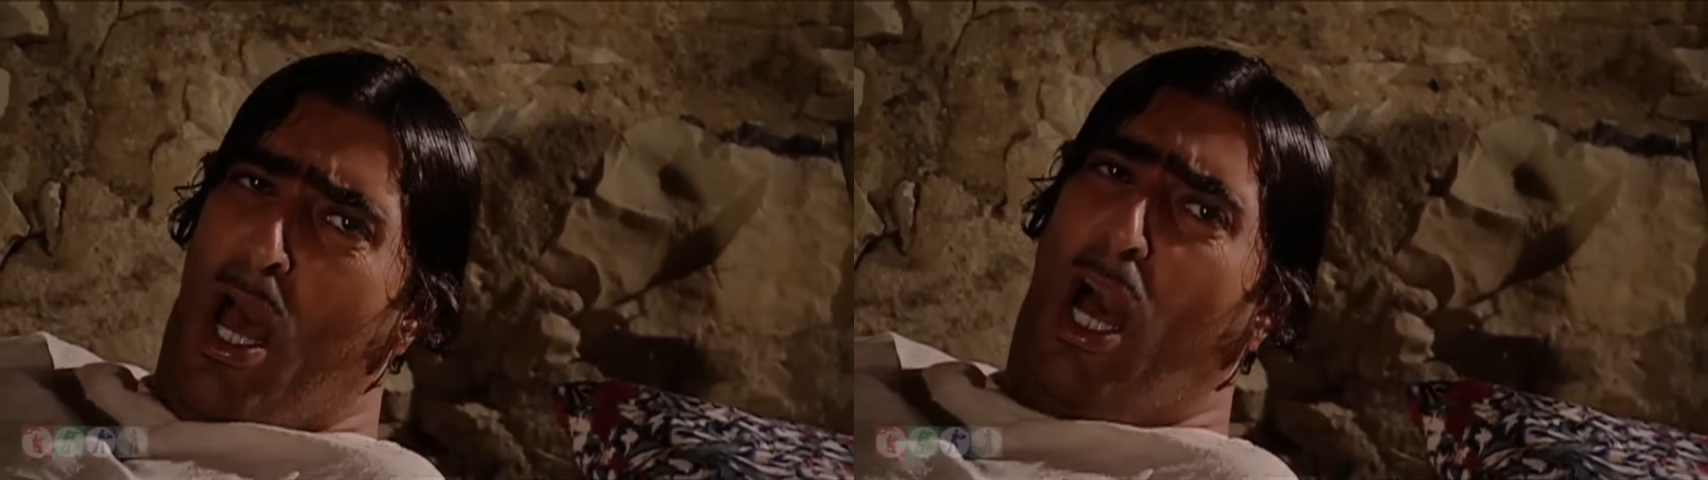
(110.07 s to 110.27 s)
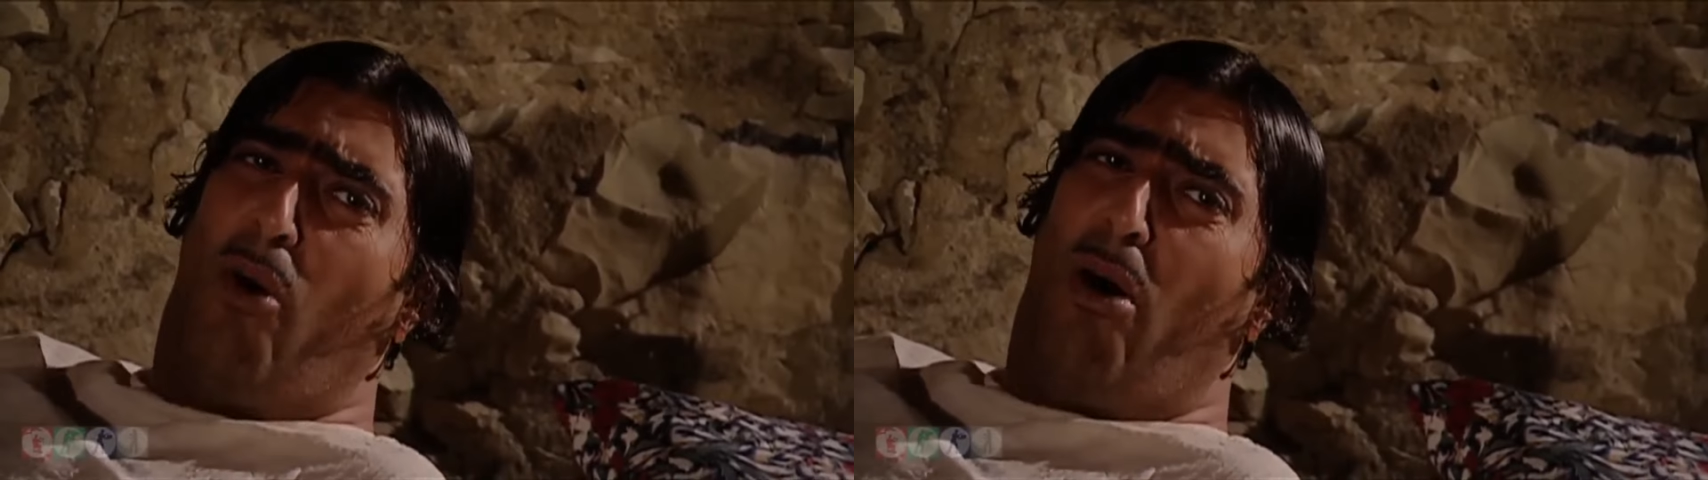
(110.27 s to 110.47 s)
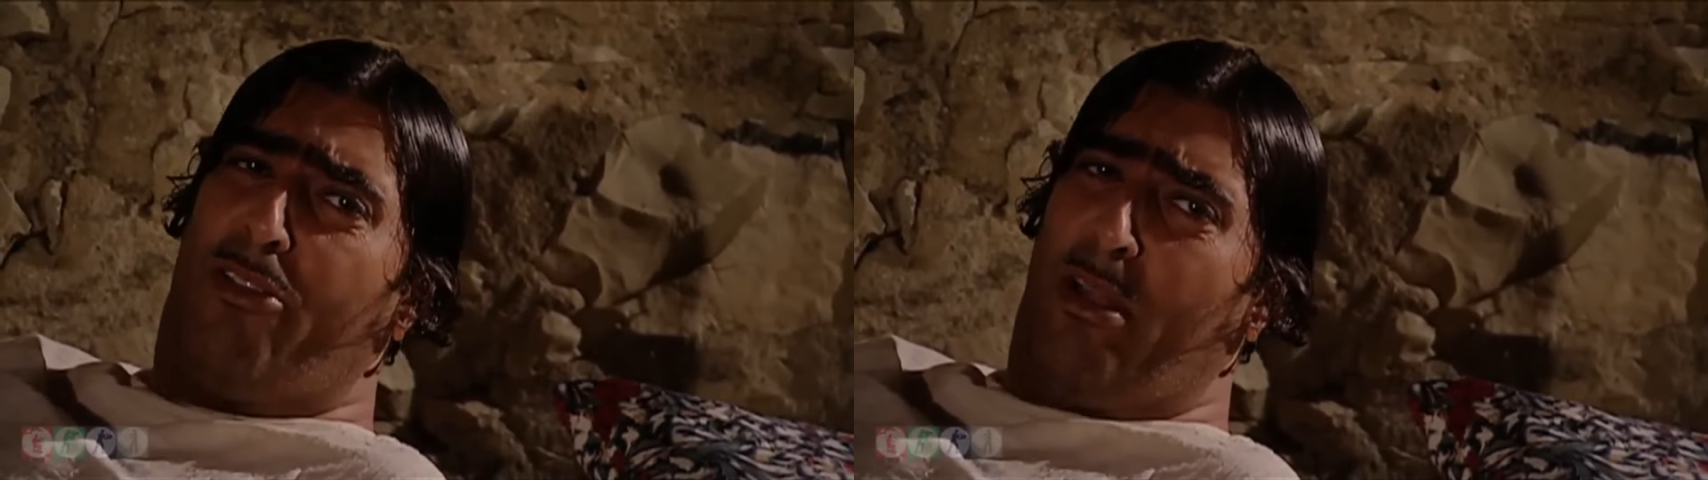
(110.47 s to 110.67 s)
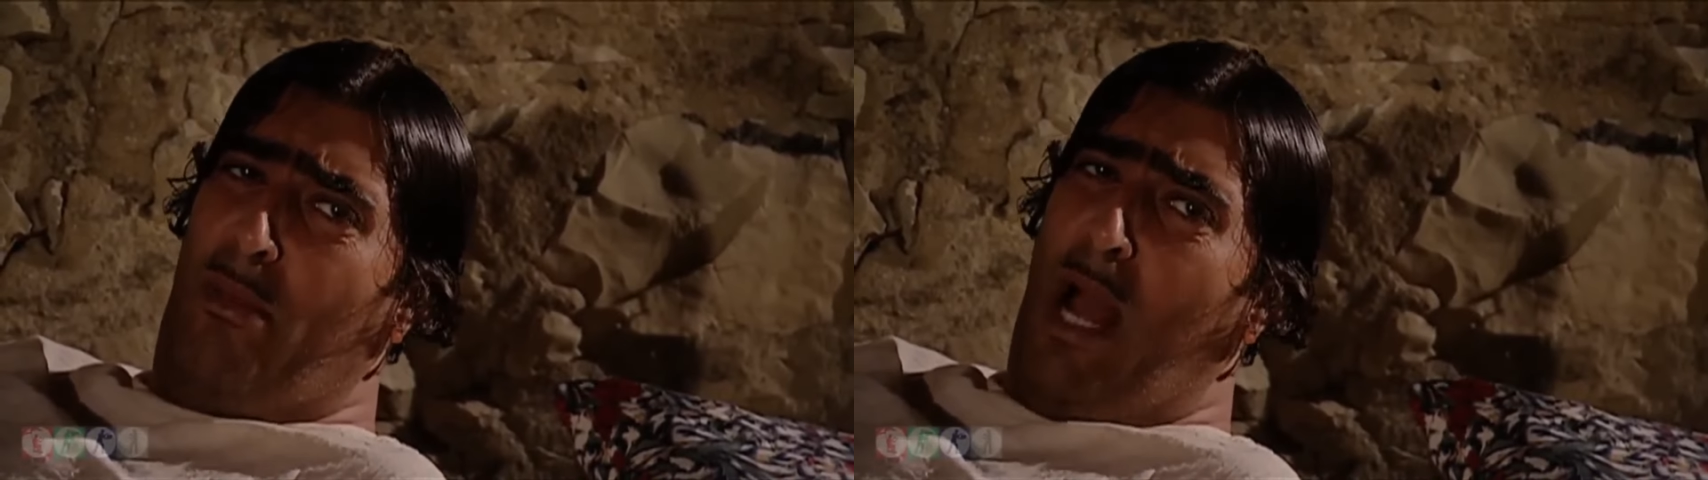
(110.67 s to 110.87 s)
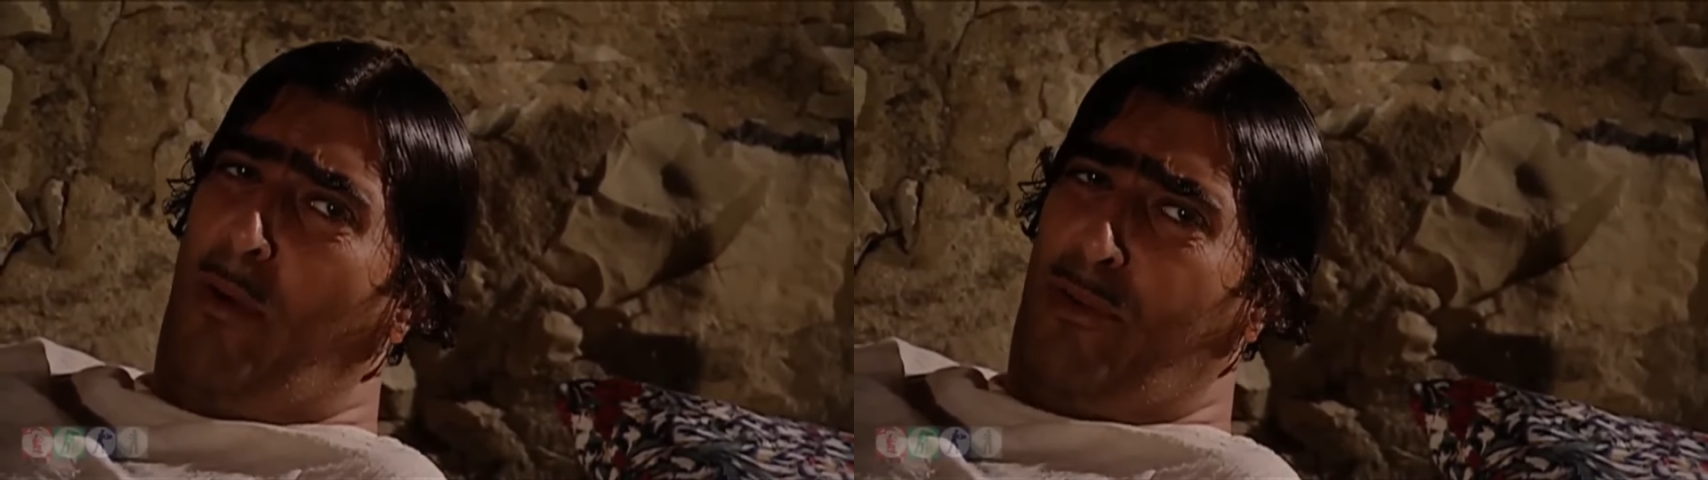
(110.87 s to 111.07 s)
اخواتي
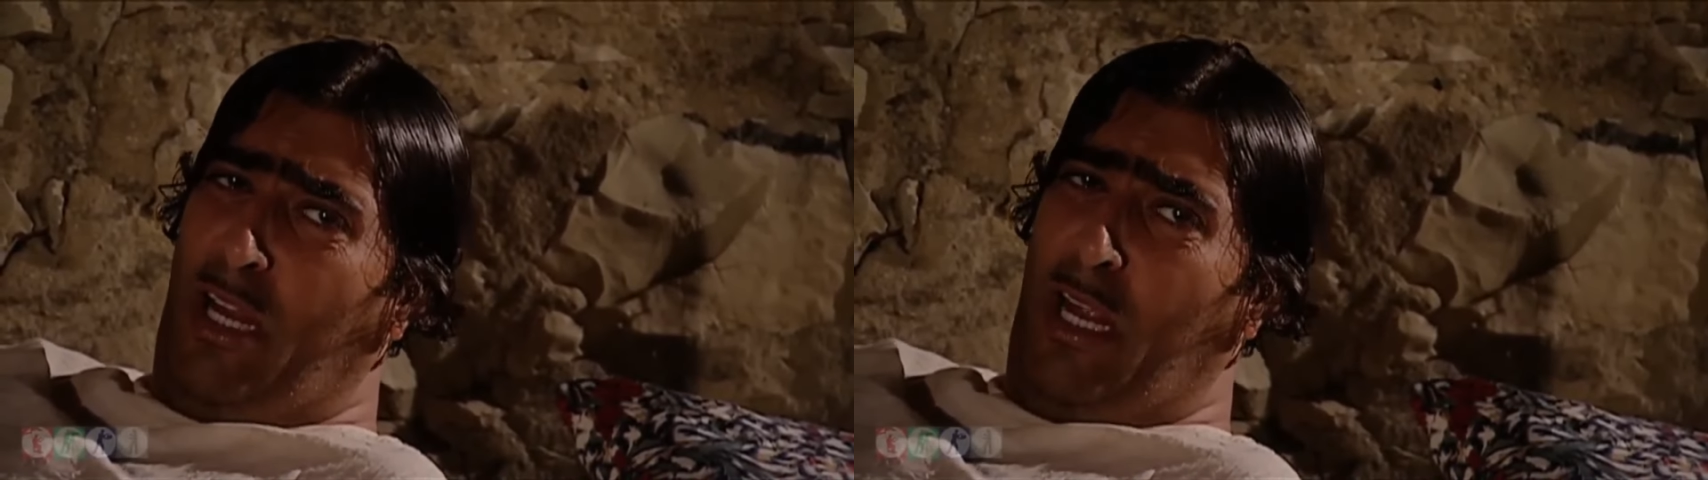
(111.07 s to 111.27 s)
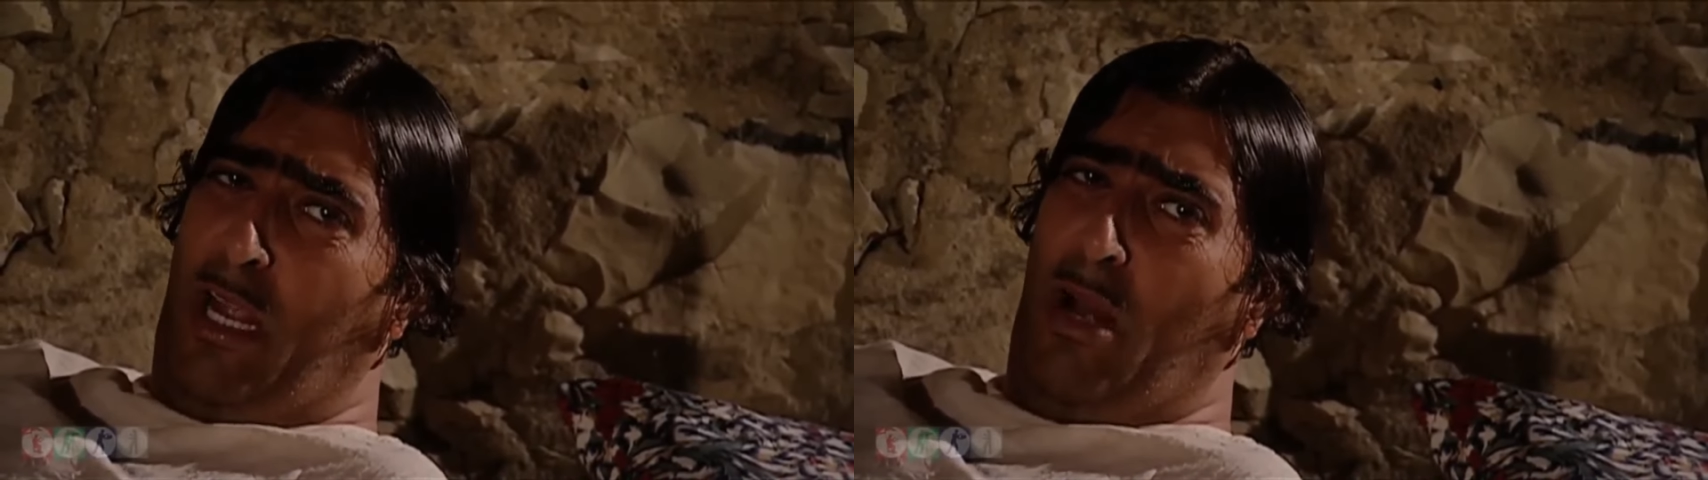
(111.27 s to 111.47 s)
ملحوشين